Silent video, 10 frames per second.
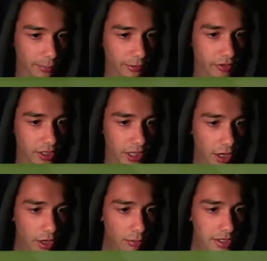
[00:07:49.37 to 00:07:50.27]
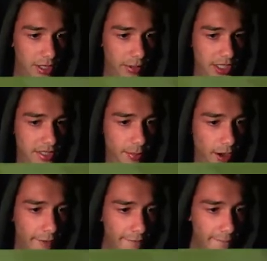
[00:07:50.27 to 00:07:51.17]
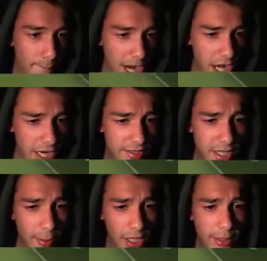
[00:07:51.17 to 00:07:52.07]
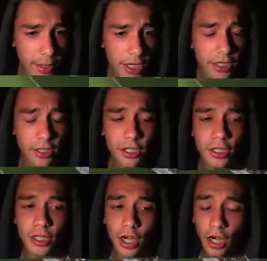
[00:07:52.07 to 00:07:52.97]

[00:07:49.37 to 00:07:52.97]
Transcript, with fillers: dalla in profondità! Questa è bellissima! Bellissima Di Maria!